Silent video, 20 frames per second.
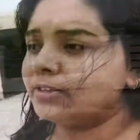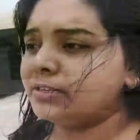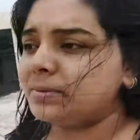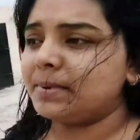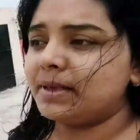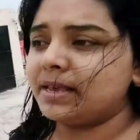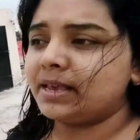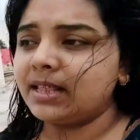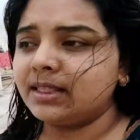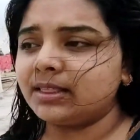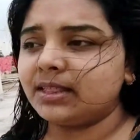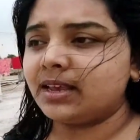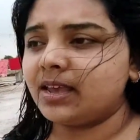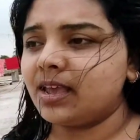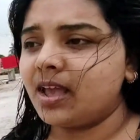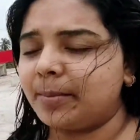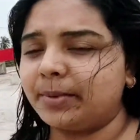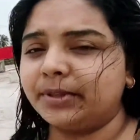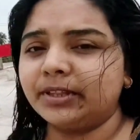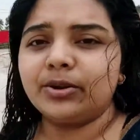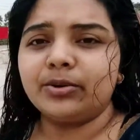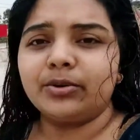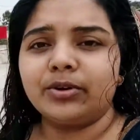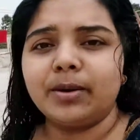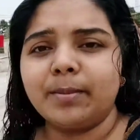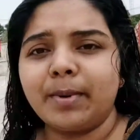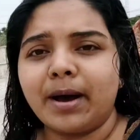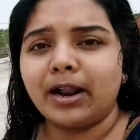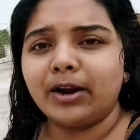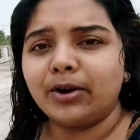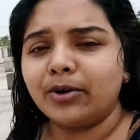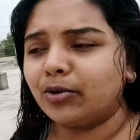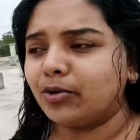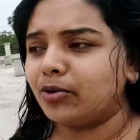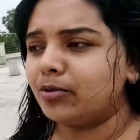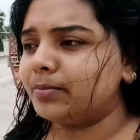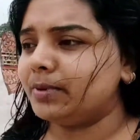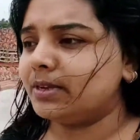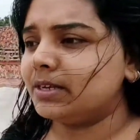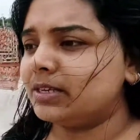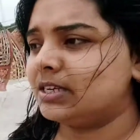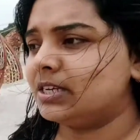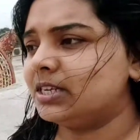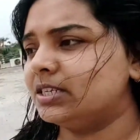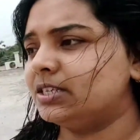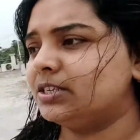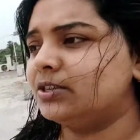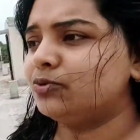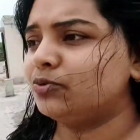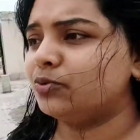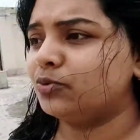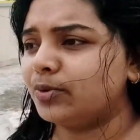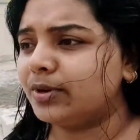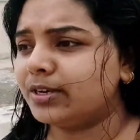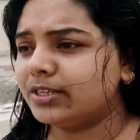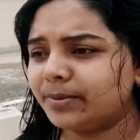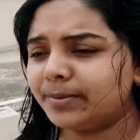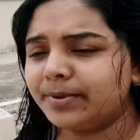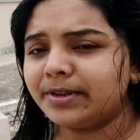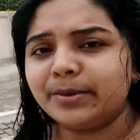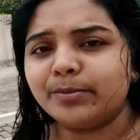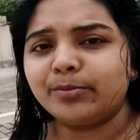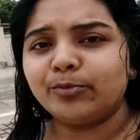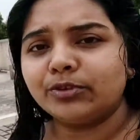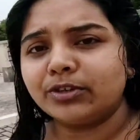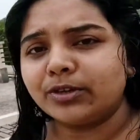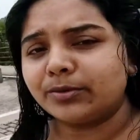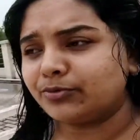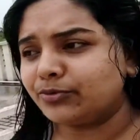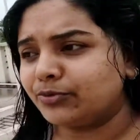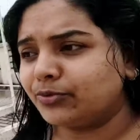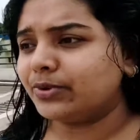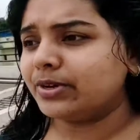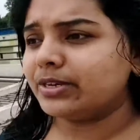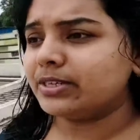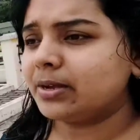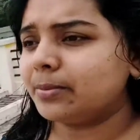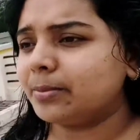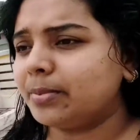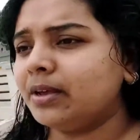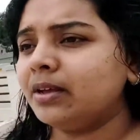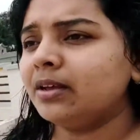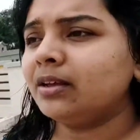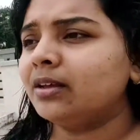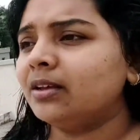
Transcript: হচ্ছে বিকেল থেকে আমাদের ওখানে ভালো রকম বৃষ্টি টিষ্টি শুরু হয়ে যাবে নিম্নচাপ শুরু হয়ে যাবে